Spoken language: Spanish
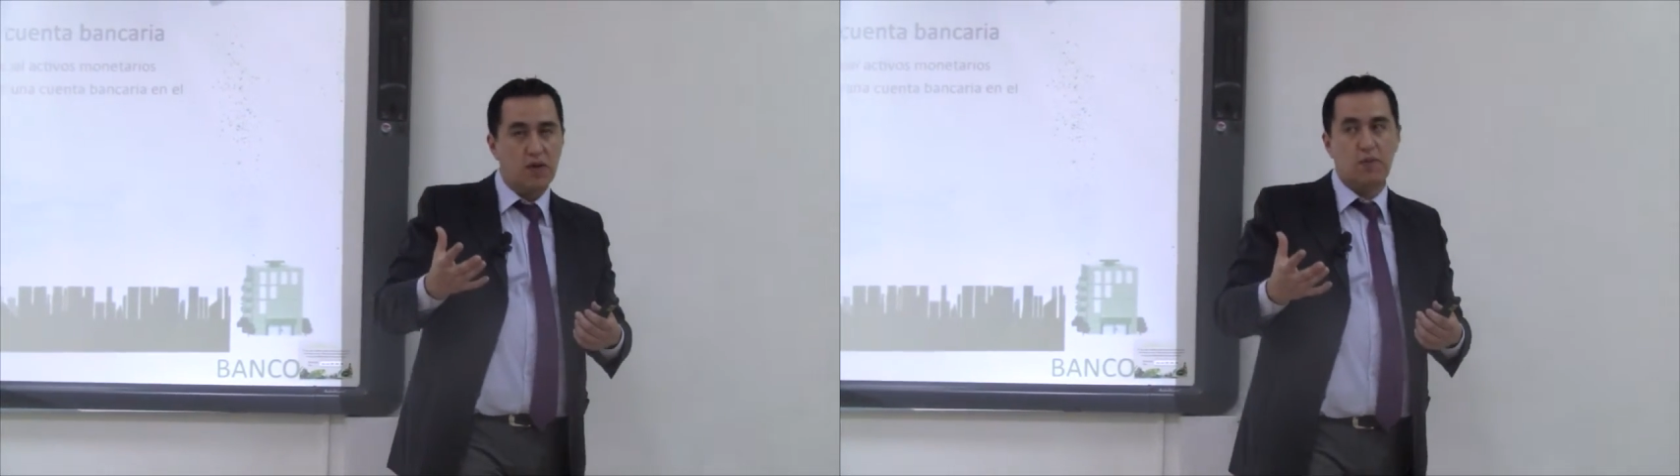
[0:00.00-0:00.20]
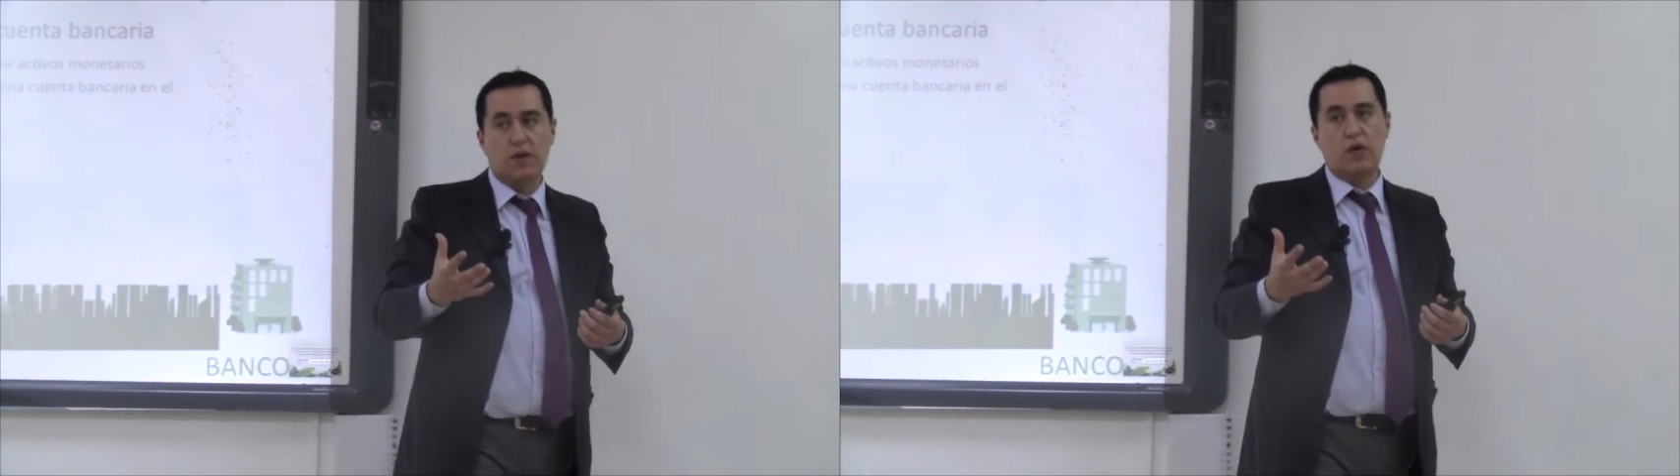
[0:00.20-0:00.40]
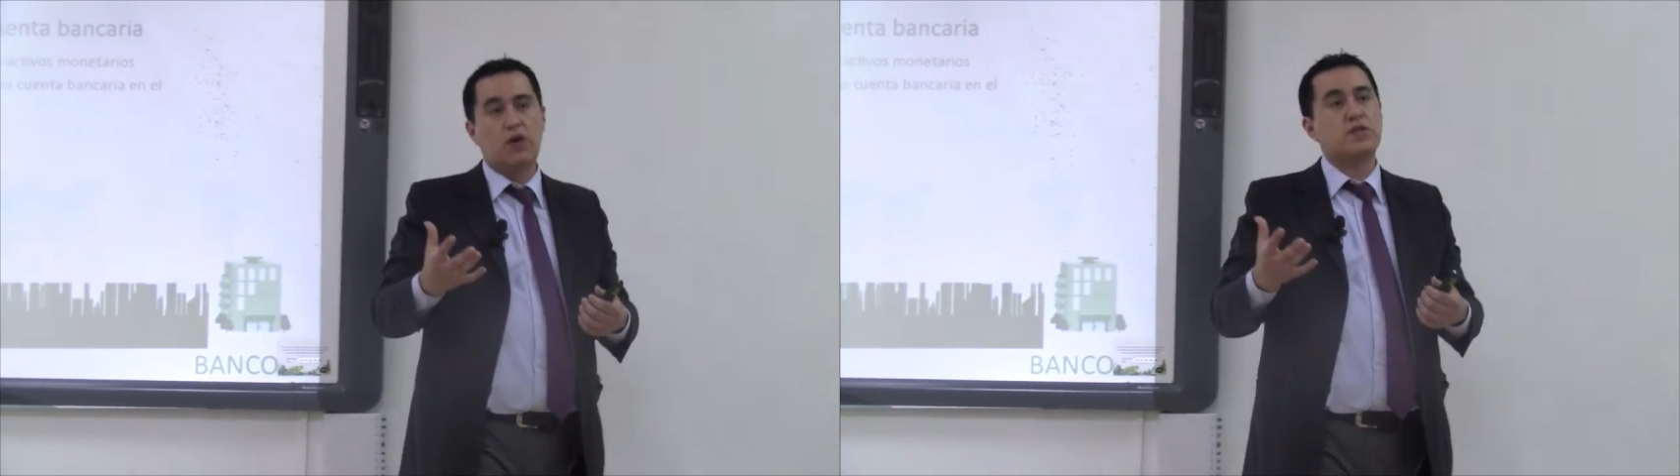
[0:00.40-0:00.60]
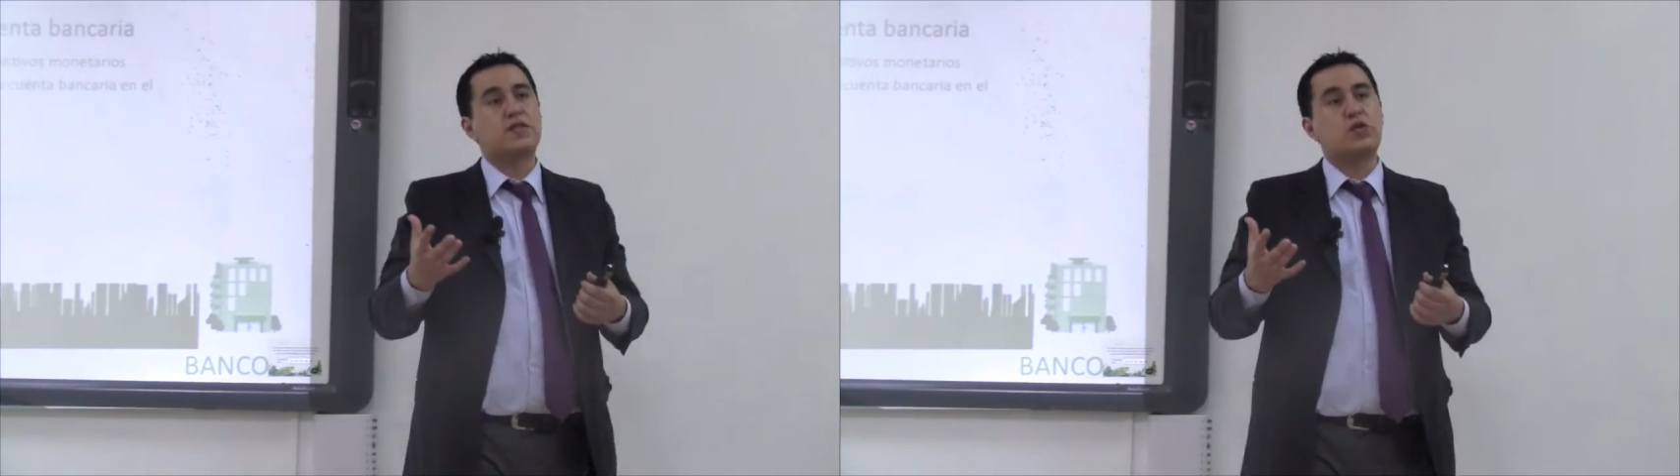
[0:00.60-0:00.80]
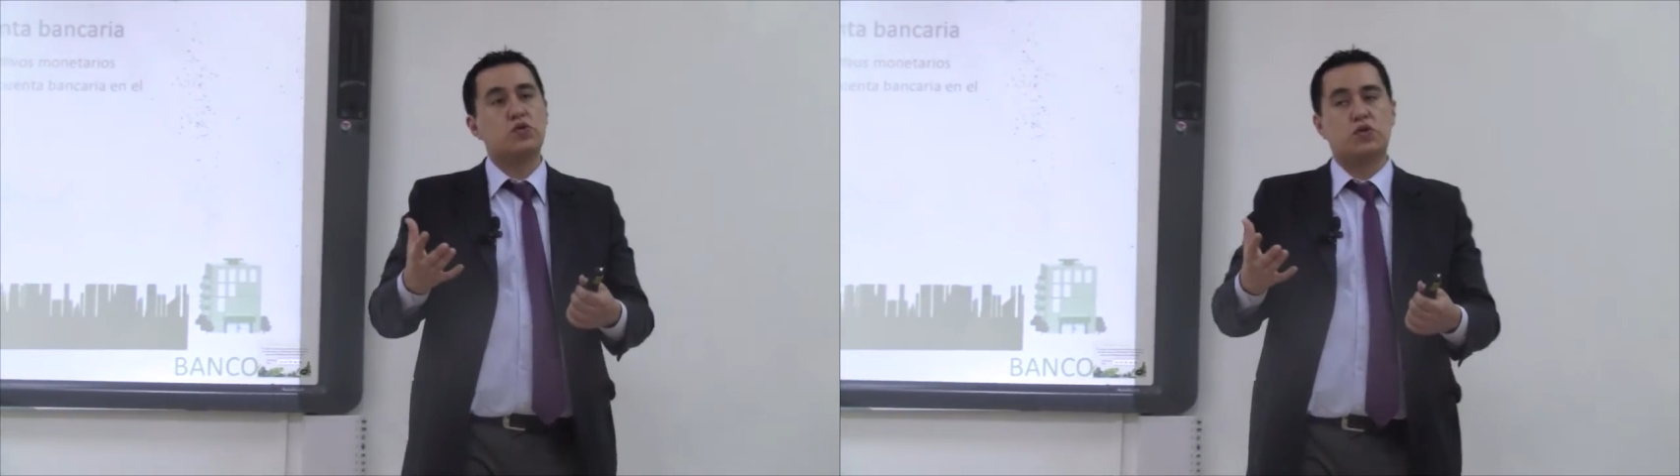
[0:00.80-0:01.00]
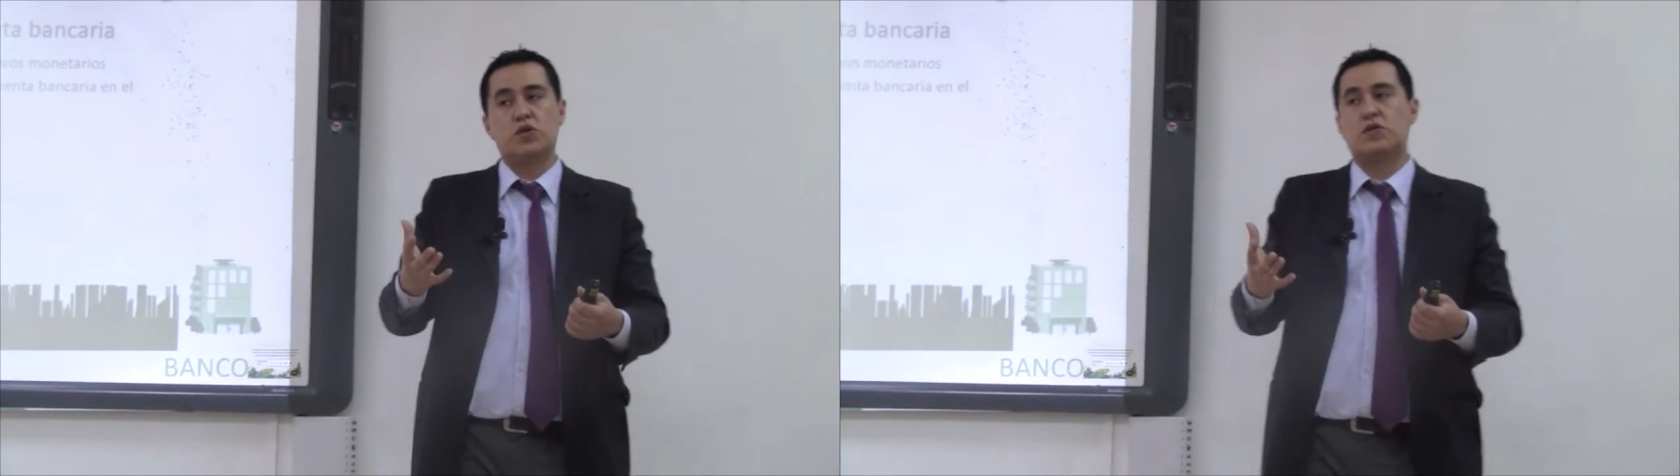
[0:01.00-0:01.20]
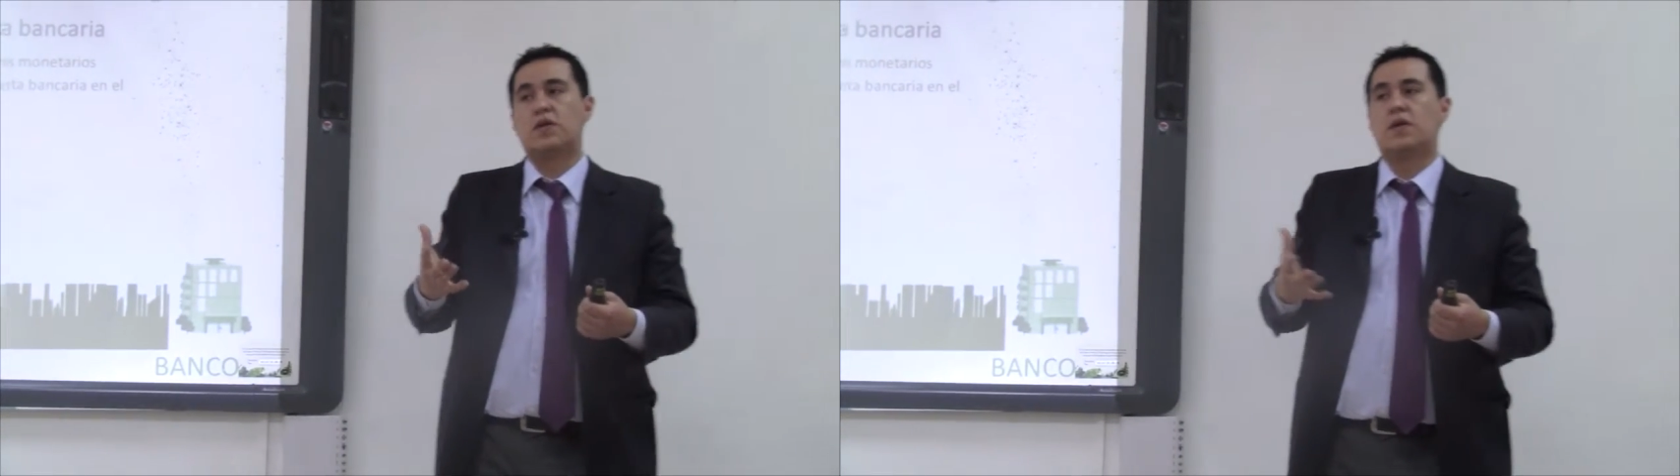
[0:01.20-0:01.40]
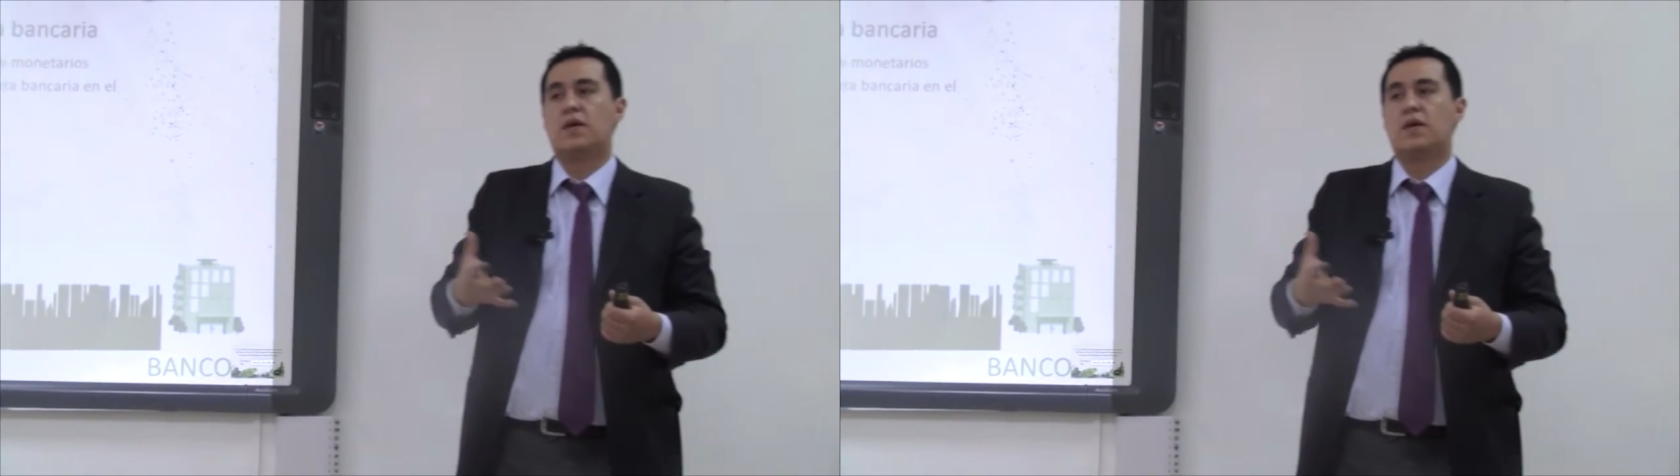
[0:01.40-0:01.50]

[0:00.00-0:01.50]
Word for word: borrador de los estatutos